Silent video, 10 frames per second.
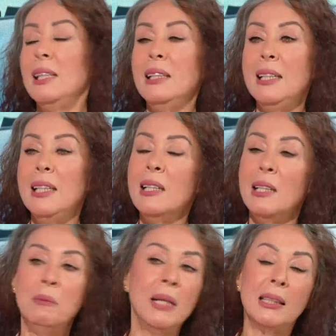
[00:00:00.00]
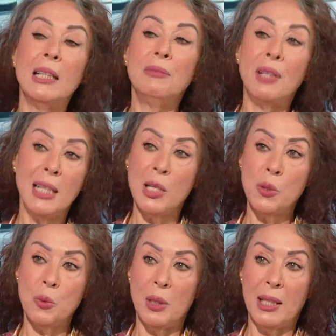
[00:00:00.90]
اللي بيختلف عليها
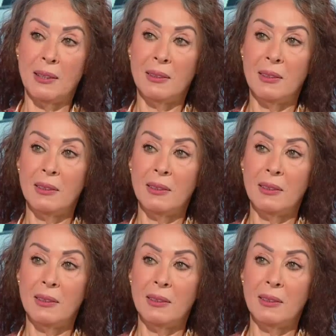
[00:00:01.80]
الزوجين